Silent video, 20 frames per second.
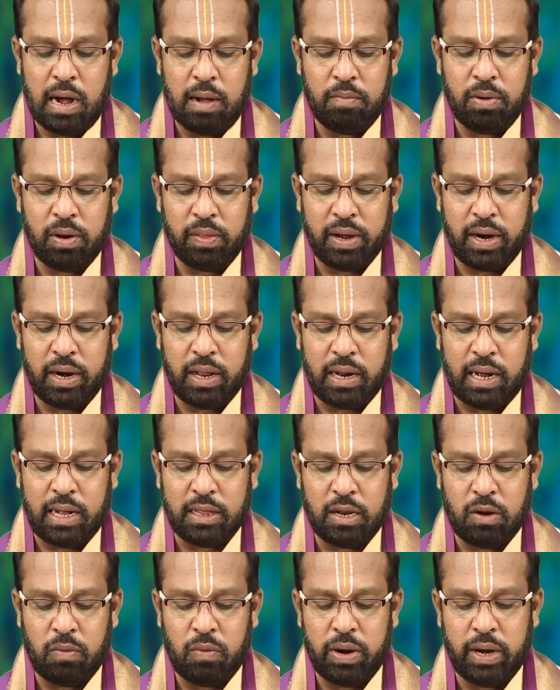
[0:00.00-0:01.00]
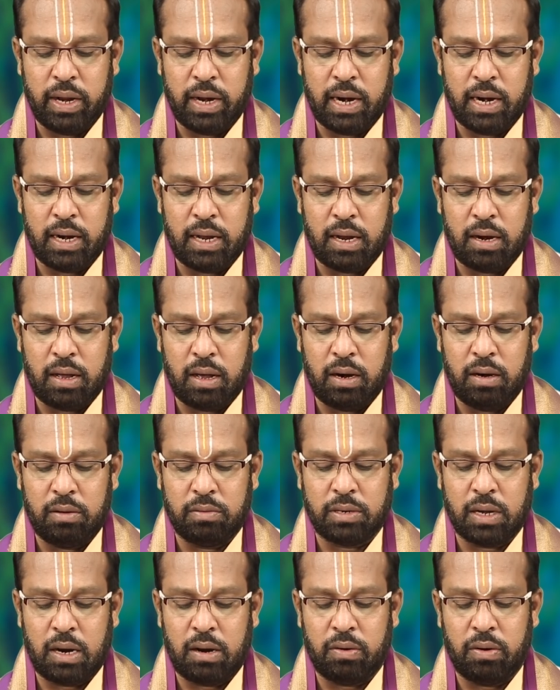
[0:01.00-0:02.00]
అమృతగడి రాత్రి ఒంటి గంట నాలుగు
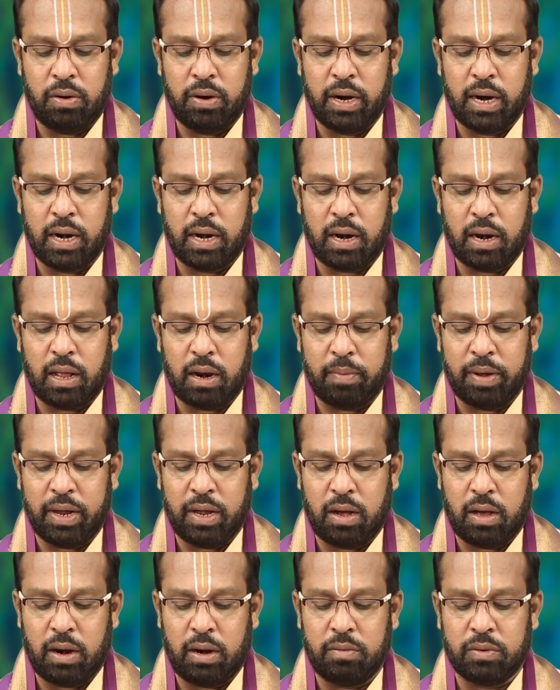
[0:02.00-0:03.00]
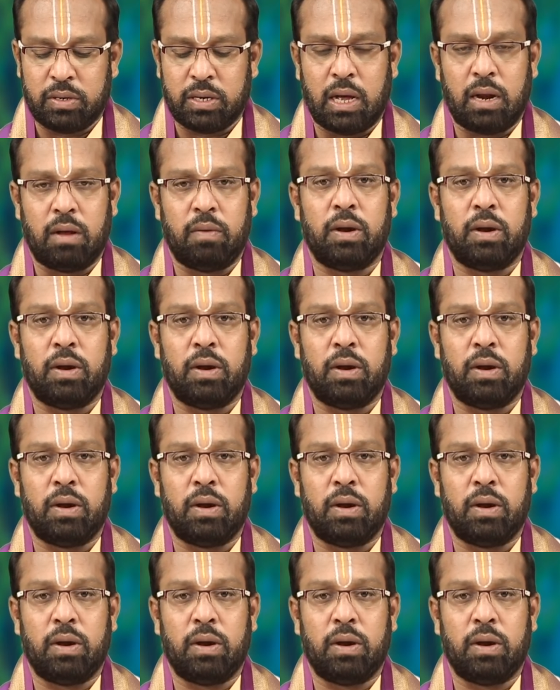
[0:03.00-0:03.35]
నిమిషాలు రెండు గంటల నలభై ఆరు నిమిషాల